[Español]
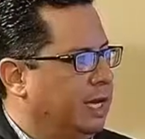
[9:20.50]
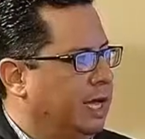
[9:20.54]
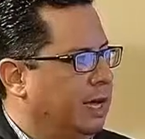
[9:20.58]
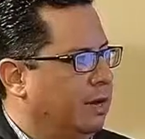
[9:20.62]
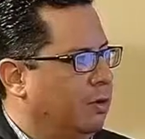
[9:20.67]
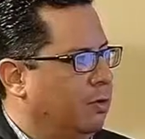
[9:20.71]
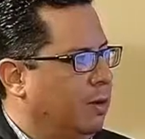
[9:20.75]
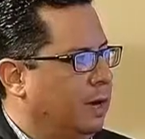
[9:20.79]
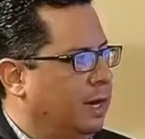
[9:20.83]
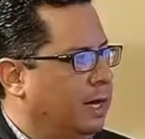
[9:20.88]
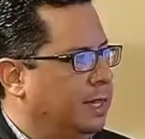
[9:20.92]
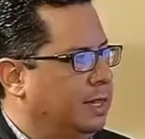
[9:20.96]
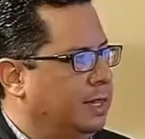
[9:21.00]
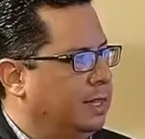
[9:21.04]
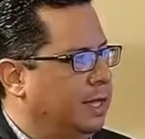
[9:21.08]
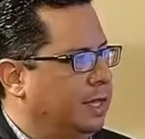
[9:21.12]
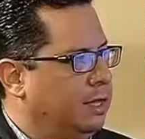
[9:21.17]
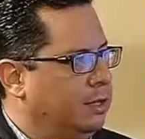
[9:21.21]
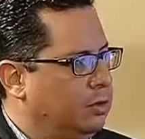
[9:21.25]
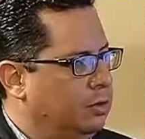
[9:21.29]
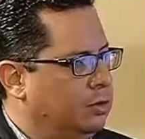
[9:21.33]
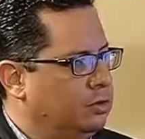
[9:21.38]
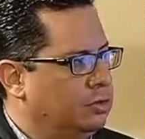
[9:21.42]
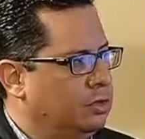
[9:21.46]
la
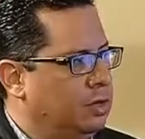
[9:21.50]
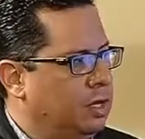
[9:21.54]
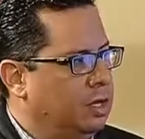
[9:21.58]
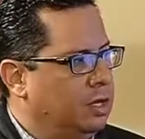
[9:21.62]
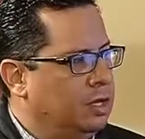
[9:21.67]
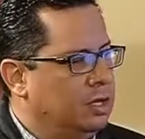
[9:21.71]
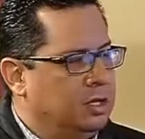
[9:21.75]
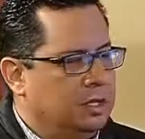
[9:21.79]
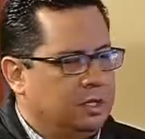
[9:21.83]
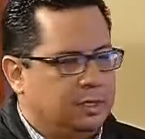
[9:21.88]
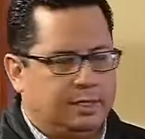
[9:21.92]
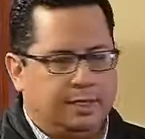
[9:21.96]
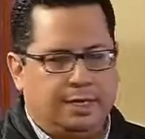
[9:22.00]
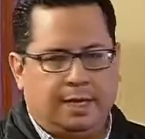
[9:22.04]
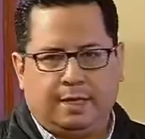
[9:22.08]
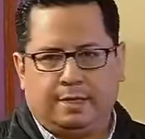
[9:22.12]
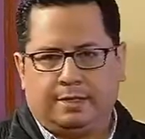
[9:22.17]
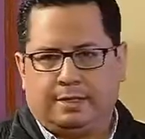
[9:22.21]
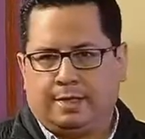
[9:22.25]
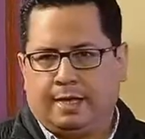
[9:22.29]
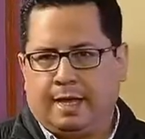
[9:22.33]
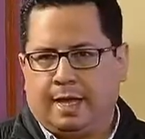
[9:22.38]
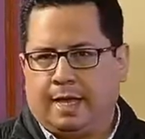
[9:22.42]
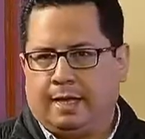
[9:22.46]
42 si
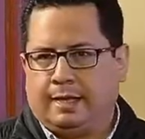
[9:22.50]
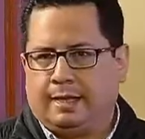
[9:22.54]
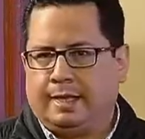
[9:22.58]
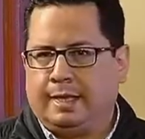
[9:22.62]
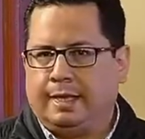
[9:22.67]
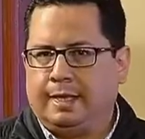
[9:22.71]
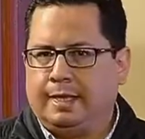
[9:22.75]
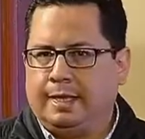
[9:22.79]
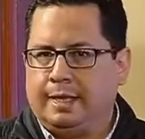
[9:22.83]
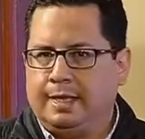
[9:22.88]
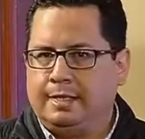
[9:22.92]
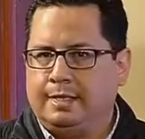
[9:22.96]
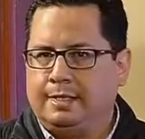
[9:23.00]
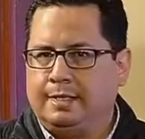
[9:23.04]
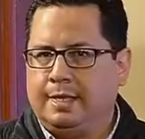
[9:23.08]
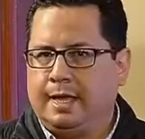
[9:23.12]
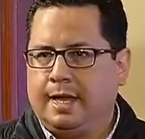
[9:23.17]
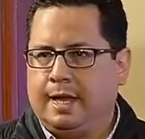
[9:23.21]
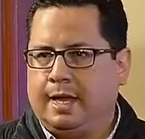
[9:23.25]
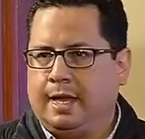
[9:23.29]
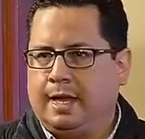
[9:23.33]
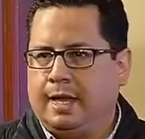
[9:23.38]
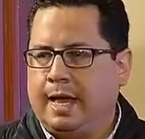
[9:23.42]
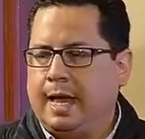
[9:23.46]
esta
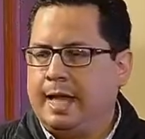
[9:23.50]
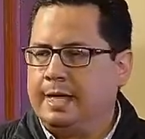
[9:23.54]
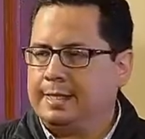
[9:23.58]
tendencia